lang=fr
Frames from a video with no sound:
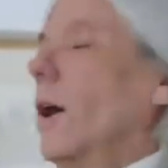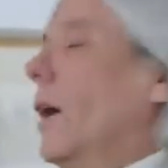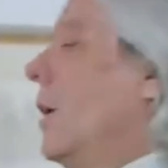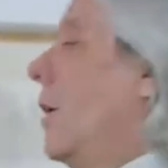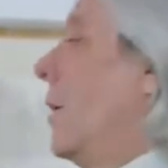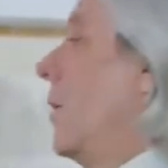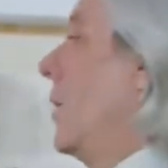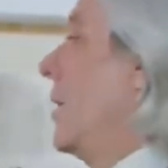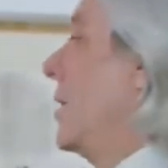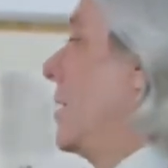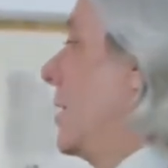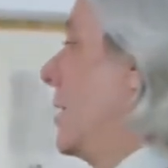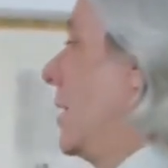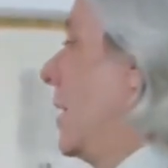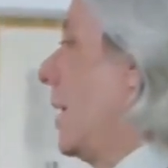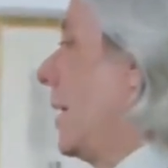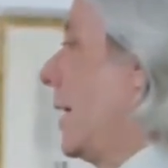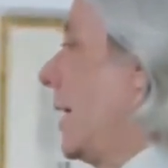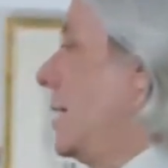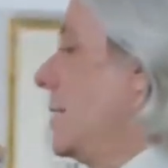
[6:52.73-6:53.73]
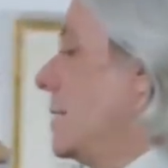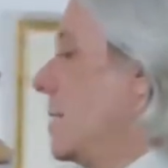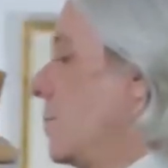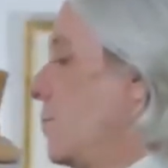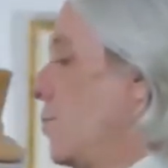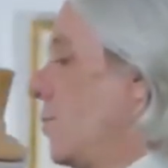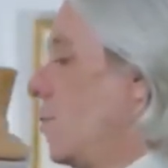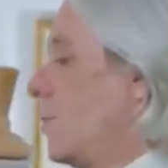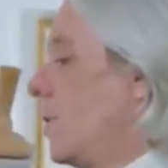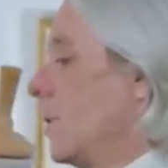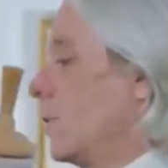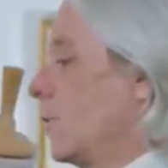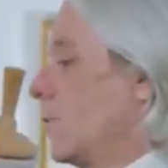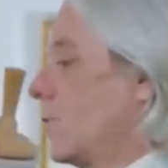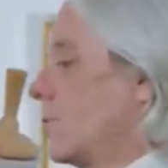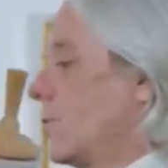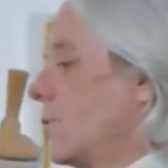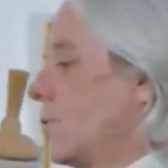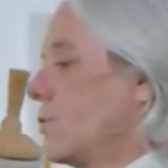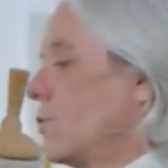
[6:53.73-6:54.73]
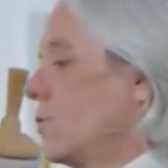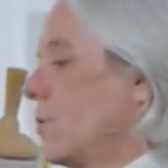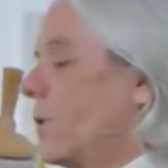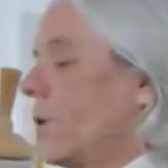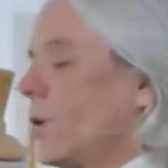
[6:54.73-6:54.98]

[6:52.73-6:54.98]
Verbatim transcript: euh, et qui a réalisé pour moi donc ce costume.